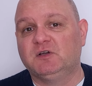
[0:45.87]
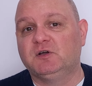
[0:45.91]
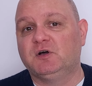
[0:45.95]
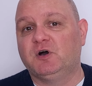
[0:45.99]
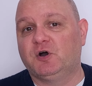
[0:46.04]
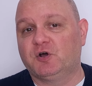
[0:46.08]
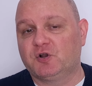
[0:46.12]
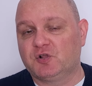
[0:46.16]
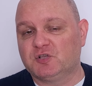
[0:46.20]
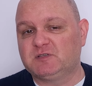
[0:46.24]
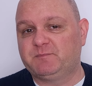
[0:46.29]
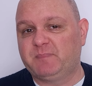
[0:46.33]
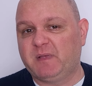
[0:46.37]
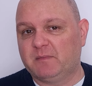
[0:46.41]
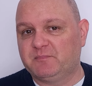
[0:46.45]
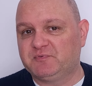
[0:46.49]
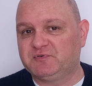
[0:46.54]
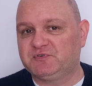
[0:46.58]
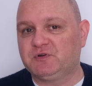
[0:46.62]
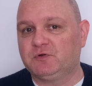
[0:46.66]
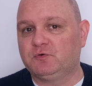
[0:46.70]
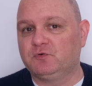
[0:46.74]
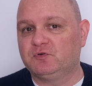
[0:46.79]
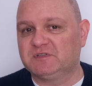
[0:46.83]

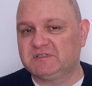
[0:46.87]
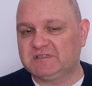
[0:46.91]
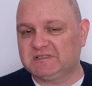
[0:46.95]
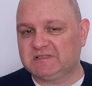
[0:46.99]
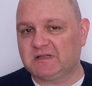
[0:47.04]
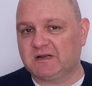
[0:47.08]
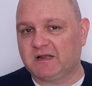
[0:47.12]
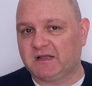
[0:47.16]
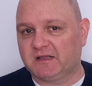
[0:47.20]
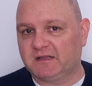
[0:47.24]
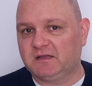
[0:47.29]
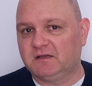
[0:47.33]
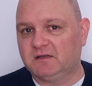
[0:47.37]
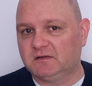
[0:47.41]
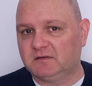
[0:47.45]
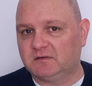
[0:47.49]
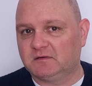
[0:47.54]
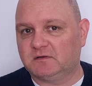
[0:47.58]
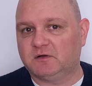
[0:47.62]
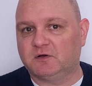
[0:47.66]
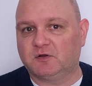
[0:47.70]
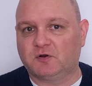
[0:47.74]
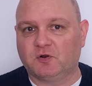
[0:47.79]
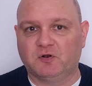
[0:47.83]
rozpieprzył strajk
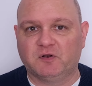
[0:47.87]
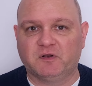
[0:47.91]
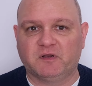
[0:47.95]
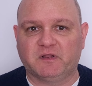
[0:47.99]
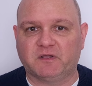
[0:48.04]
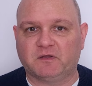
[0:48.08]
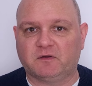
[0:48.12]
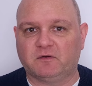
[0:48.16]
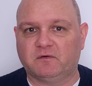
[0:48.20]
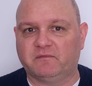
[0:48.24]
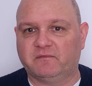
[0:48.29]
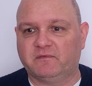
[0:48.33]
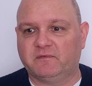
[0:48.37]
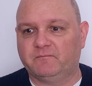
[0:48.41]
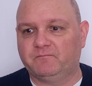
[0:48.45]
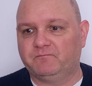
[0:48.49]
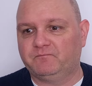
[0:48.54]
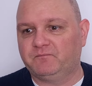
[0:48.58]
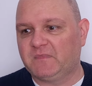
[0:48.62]
rolników.